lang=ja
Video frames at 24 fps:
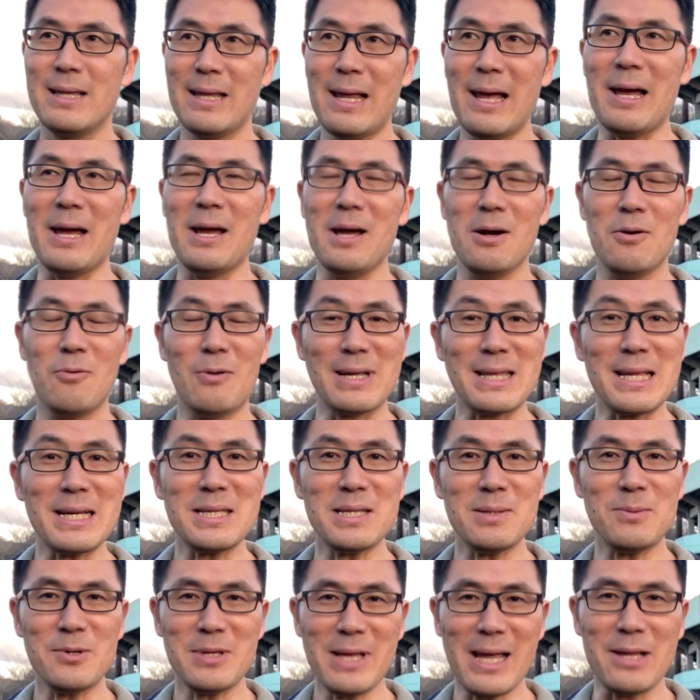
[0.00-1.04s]
で、
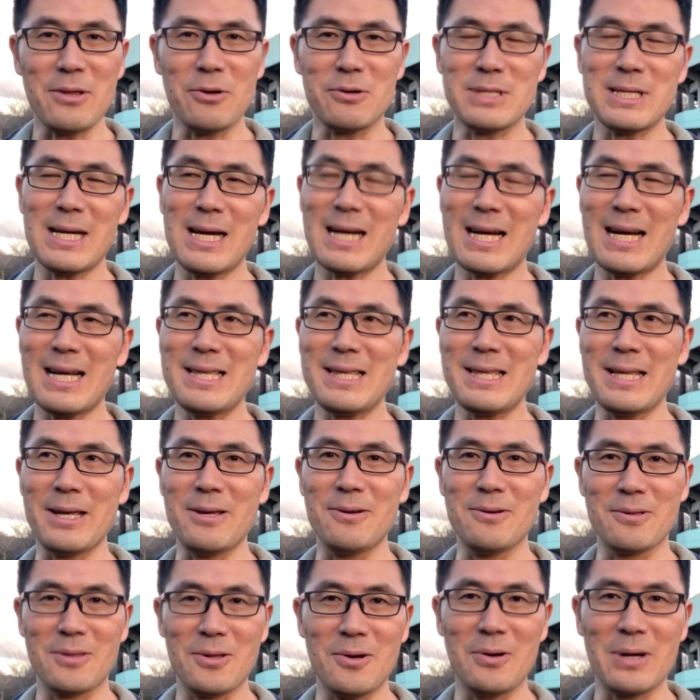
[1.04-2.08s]
私もね、どちらかって
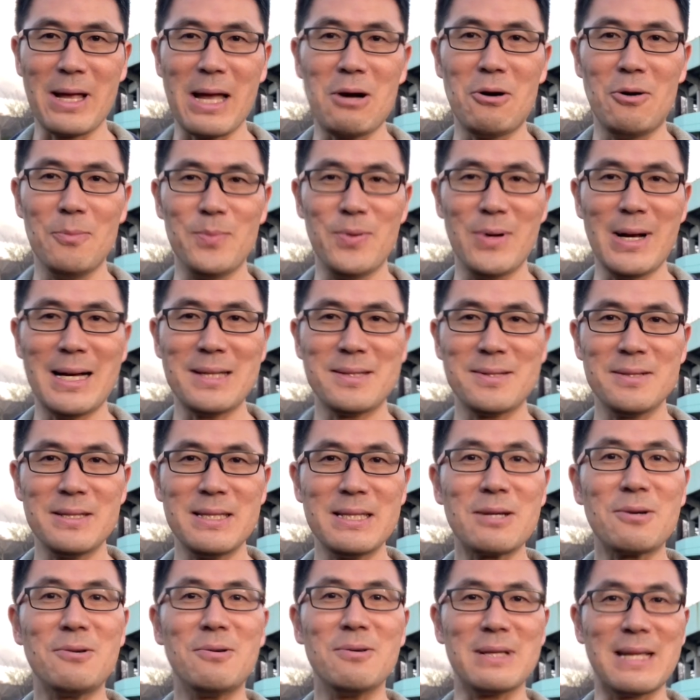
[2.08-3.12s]
いうと結構プラス
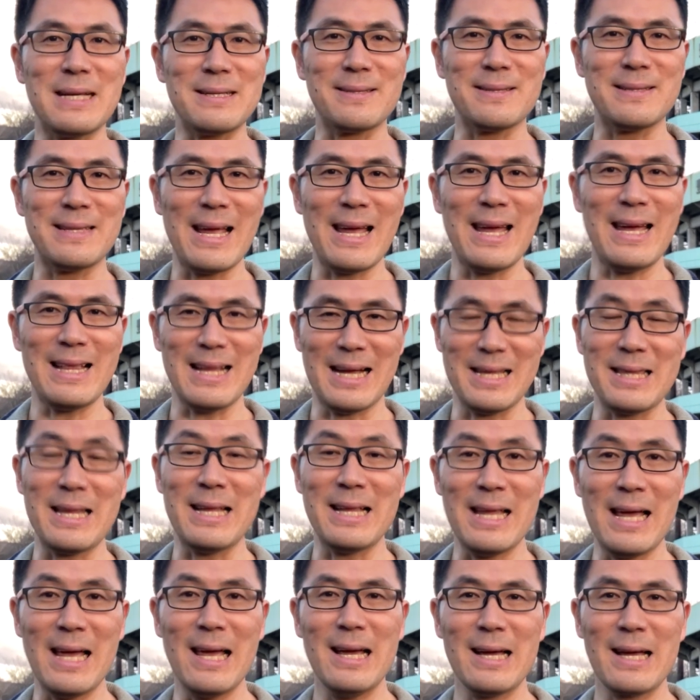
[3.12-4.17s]
思考ですね、なん
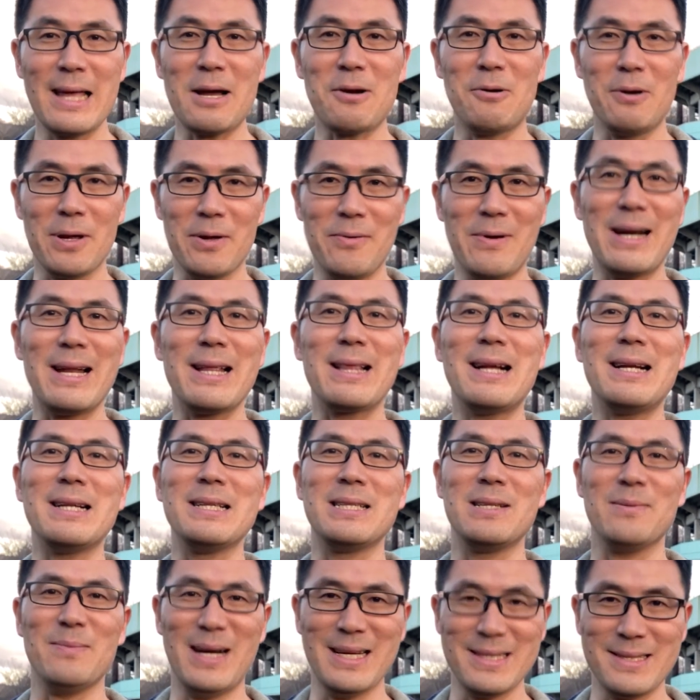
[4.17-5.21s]
てね、結構言われた
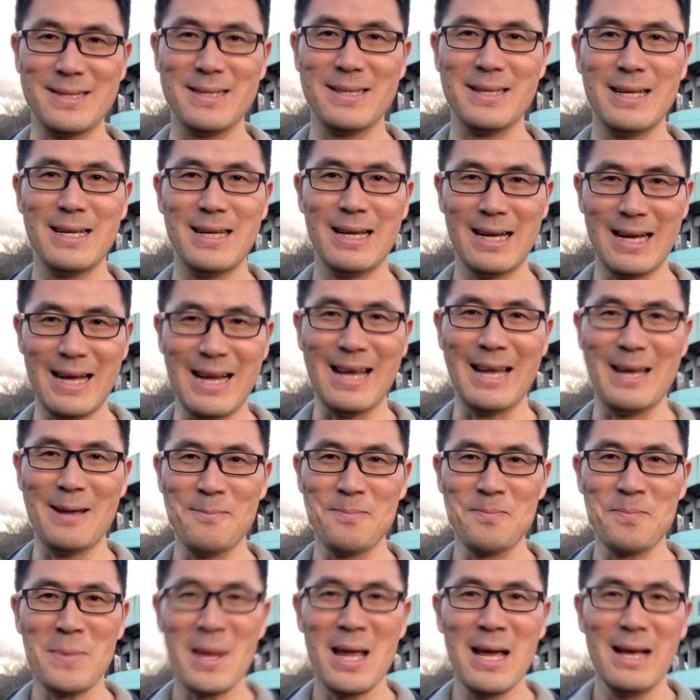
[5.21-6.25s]
りします。はい。
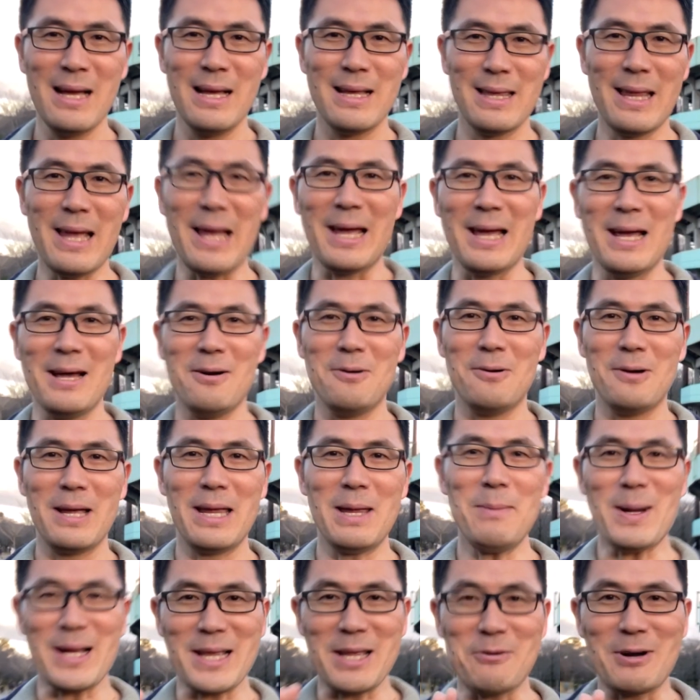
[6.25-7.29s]
で、
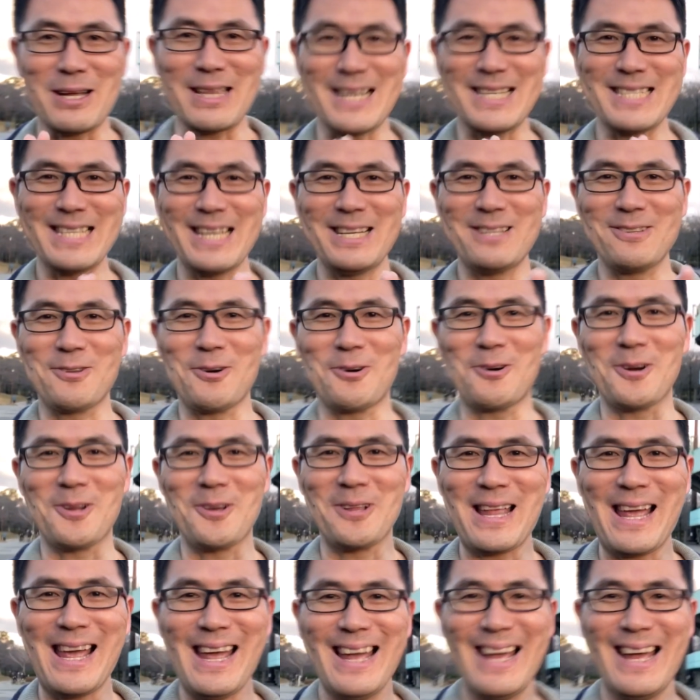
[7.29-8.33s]
今ね、私いるとこ
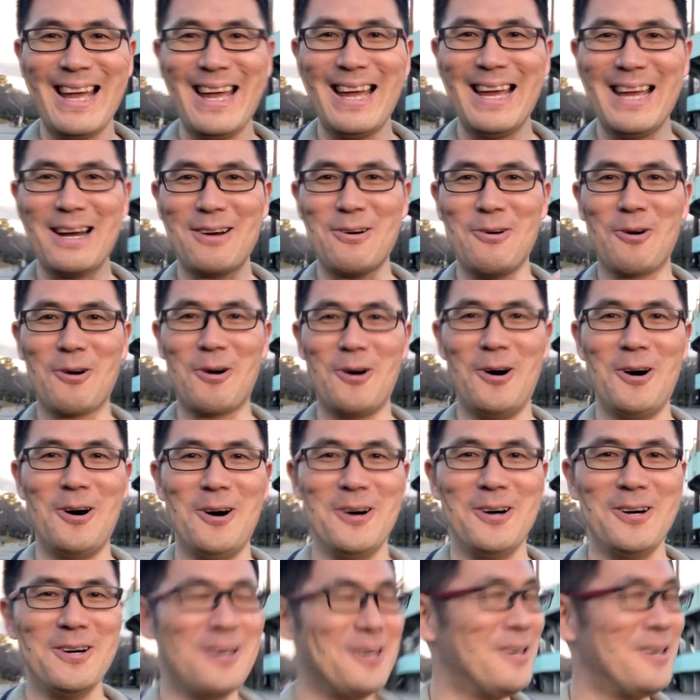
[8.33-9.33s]
ろね、えー、ここ、